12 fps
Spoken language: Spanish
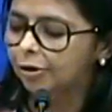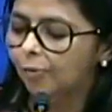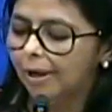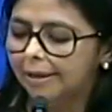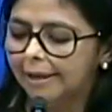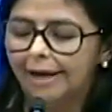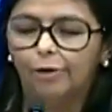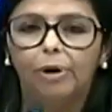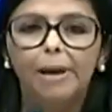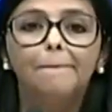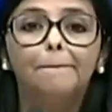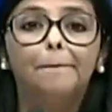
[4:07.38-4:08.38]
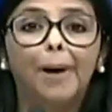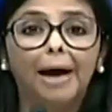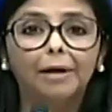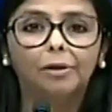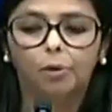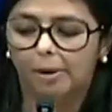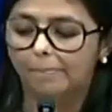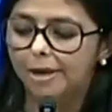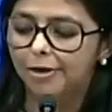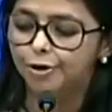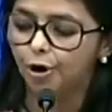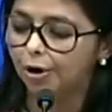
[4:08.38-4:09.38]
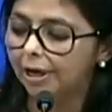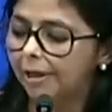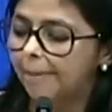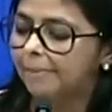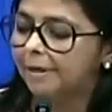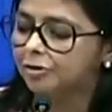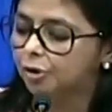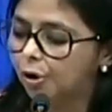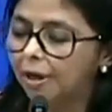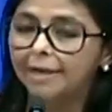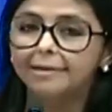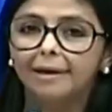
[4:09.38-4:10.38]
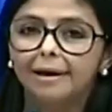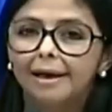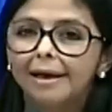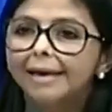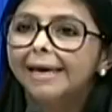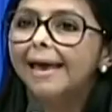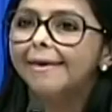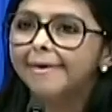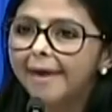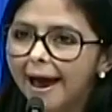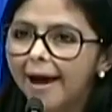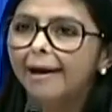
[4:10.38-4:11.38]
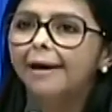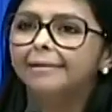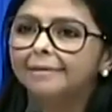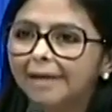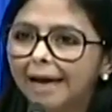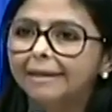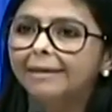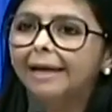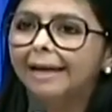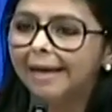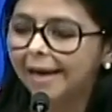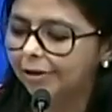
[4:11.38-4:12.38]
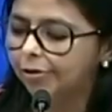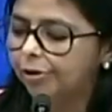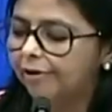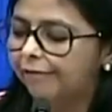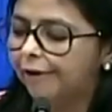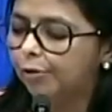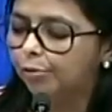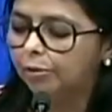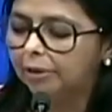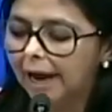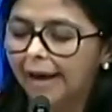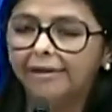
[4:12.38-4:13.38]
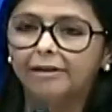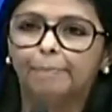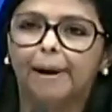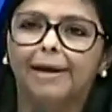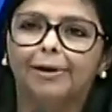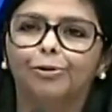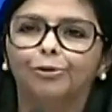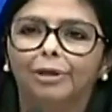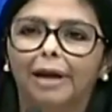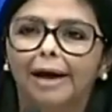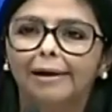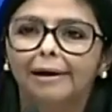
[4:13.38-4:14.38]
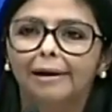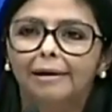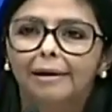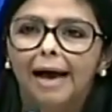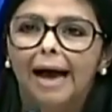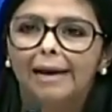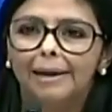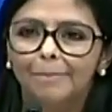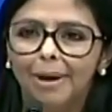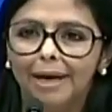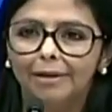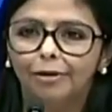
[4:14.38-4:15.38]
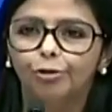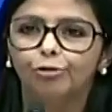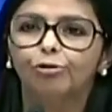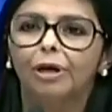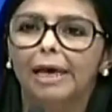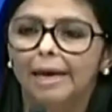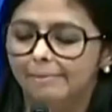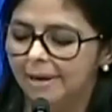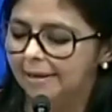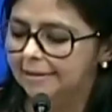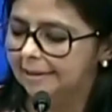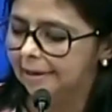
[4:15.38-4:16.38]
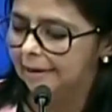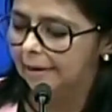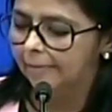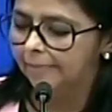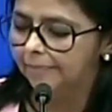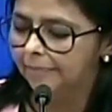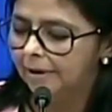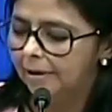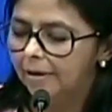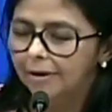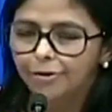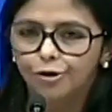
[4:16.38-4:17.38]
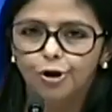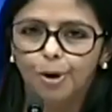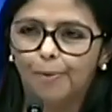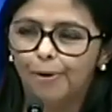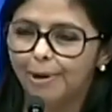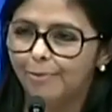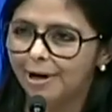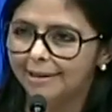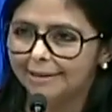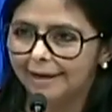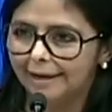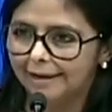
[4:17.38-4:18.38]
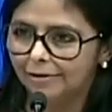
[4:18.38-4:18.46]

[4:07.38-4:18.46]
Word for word: esto va a tener un impacto en millones de personas que ya están teniendo dificultades para encontrar alimentos y medicina. No podemos hacer